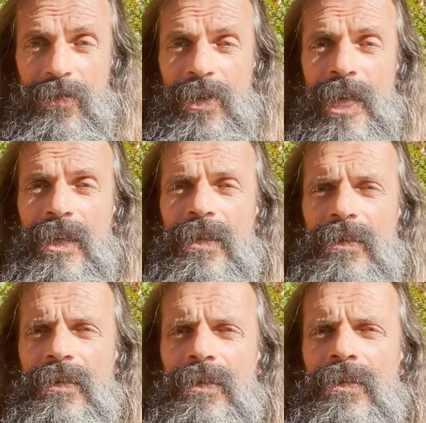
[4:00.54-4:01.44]
de la
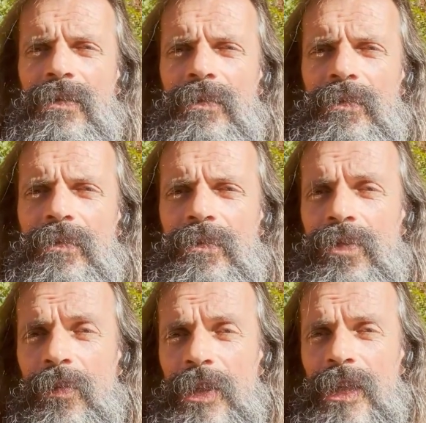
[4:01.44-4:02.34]

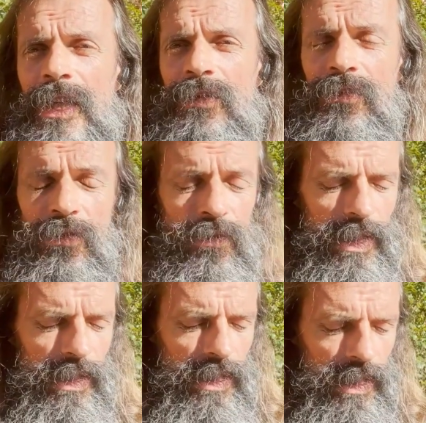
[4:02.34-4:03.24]
premier, de la
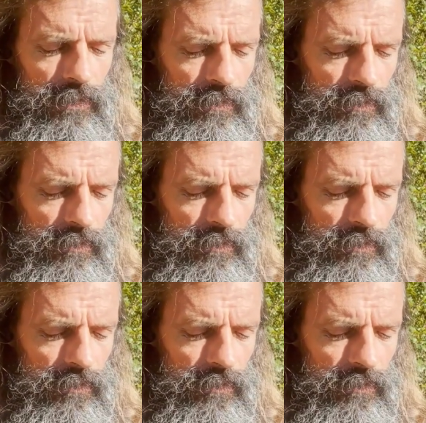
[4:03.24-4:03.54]
non-dualité.